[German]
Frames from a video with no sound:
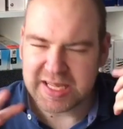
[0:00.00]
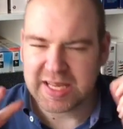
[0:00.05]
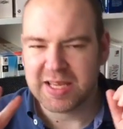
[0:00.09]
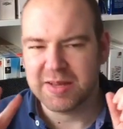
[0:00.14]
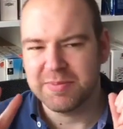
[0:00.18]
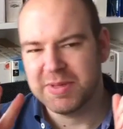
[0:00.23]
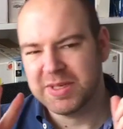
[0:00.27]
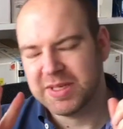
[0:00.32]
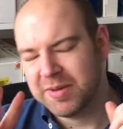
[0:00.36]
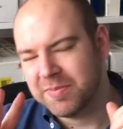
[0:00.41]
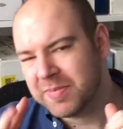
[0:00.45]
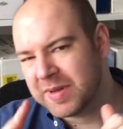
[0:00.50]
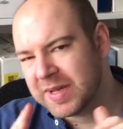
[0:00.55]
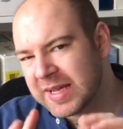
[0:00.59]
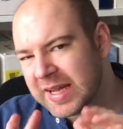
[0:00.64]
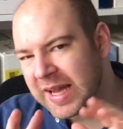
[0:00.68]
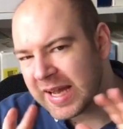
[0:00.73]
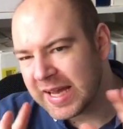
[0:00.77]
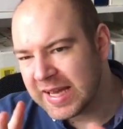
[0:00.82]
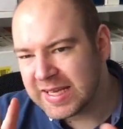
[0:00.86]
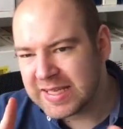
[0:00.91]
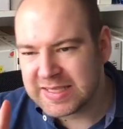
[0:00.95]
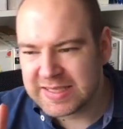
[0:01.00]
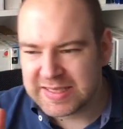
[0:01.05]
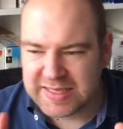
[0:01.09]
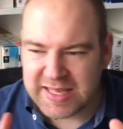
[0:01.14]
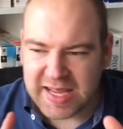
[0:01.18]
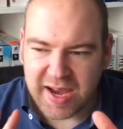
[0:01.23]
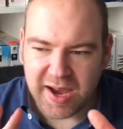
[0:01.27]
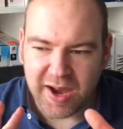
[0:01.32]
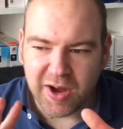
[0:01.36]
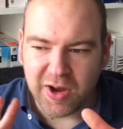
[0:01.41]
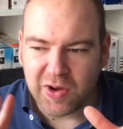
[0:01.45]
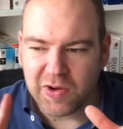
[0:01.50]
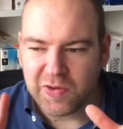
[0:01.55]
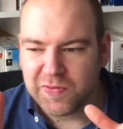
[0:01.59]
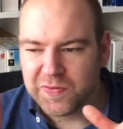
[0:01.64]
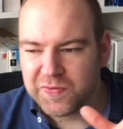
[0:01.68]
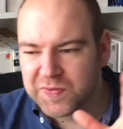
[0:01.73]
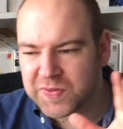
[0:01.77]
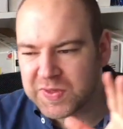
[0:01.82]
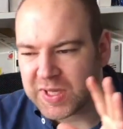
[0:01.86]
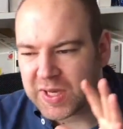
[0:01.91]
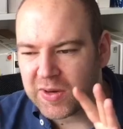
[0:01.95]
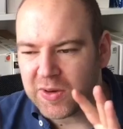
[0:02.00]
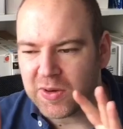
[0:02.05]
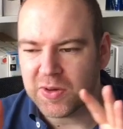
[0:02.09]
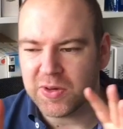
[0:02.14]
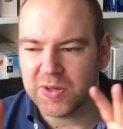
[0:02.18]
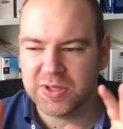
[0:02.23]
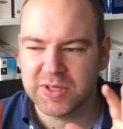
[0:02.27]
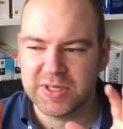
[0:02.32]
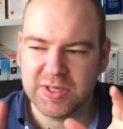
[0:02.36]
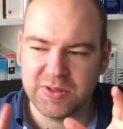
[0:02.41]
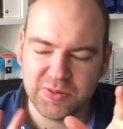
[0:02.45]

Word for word: Sache mit dem Geist, der auftaucht,